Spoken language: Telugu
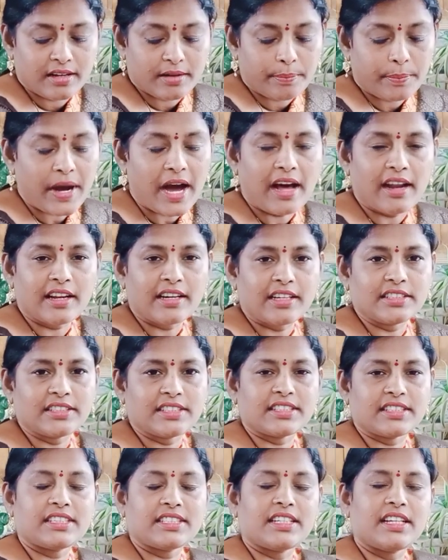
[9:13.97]
పాలన
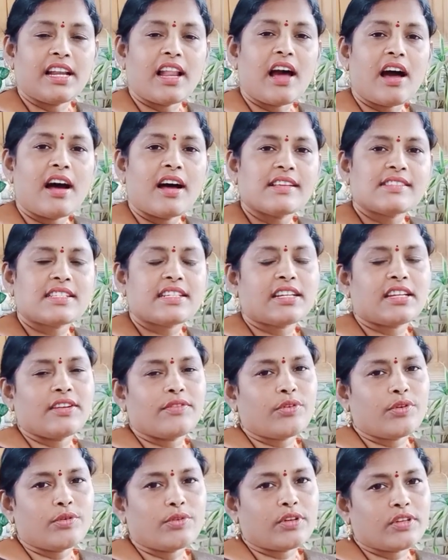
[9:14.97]
చేసి లాస్ట్కి
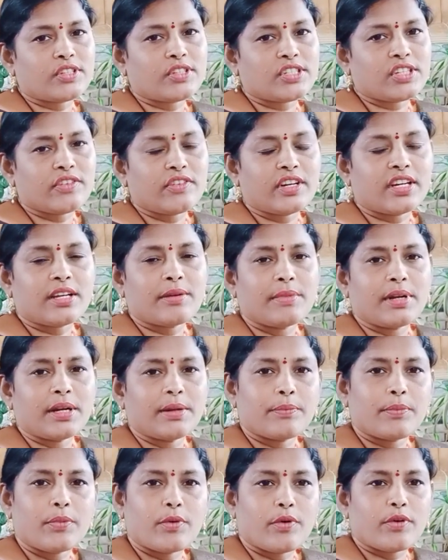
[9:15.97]
ఫ్రూట్ వచ్చే వరకు మనం
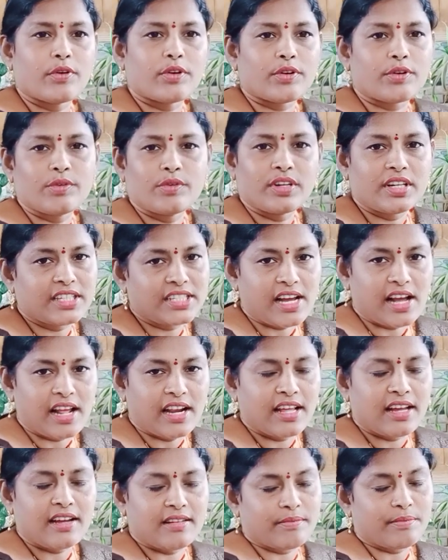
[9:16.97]
పోగొట్టుకుంటే చాలా
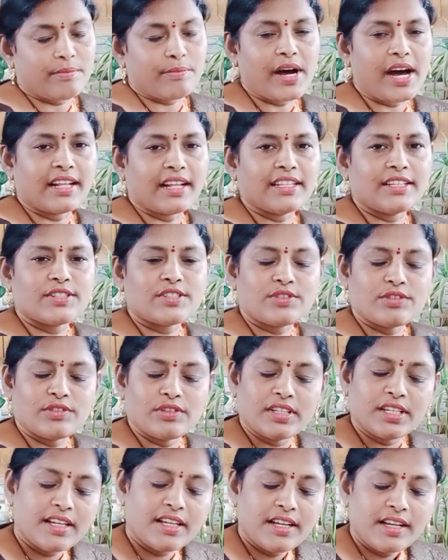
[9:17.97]

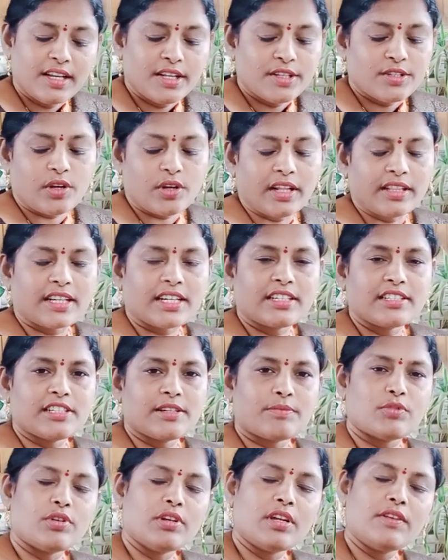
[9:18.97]
బాధేస్తుంది సో అందుకని
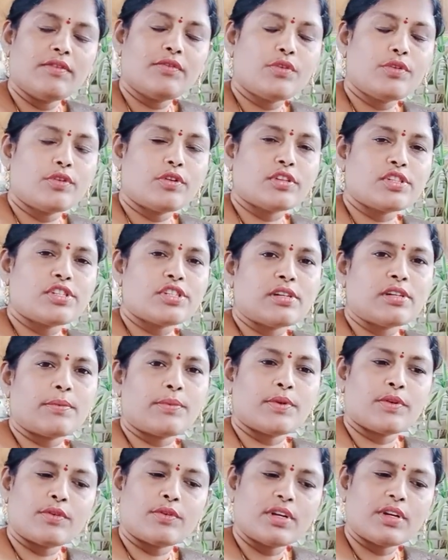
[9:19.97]
చెప్తున్నాను ఫ్రూట్ వచ్చినప్పుడు
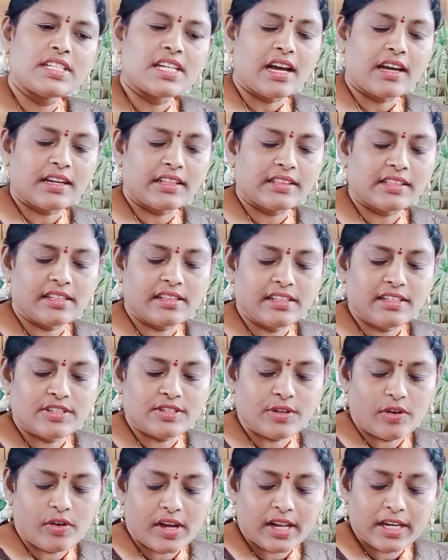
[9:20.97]
కూడా జాగ్రత్తలు
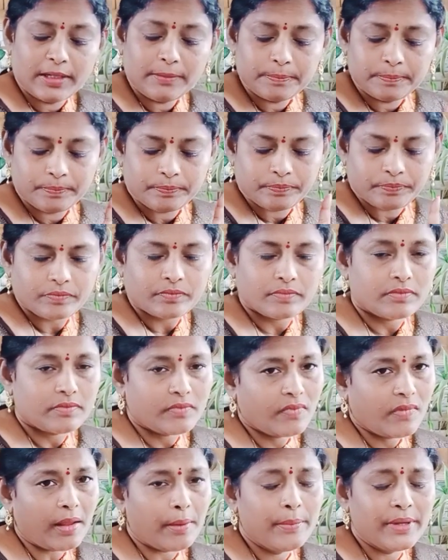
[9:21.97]
తీసుకోవాలి
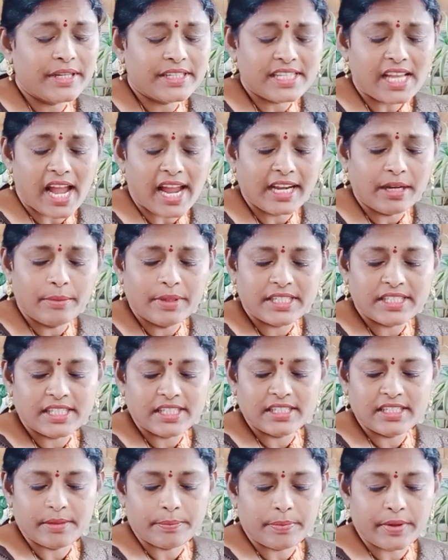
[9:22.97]
మిక్స్ ఆయిల్
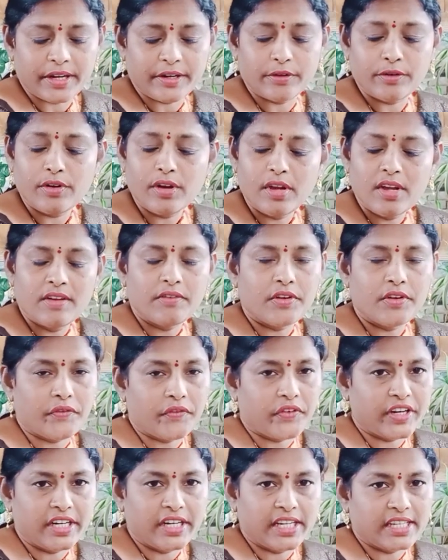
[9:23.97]
మిక్సింగ్ చెప్పాను
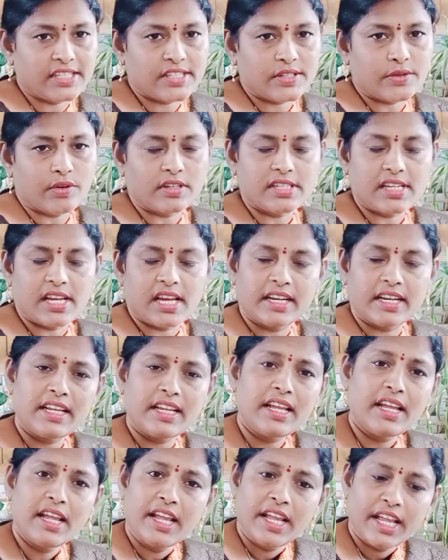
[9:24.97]
ఫిఫ్టీన్ డేస్కి ఒకసారి
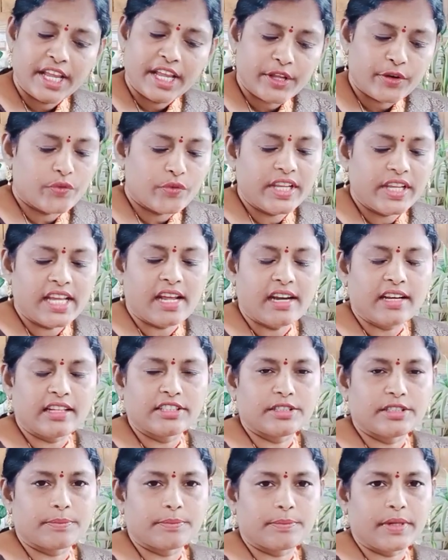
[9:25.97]
ఎరువు ఇయ్యాలని
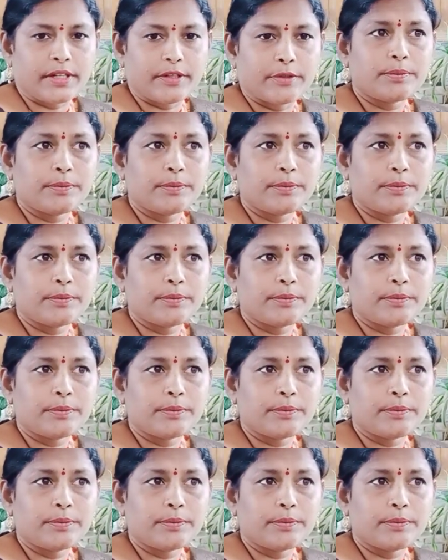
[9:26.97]
చెప్పాను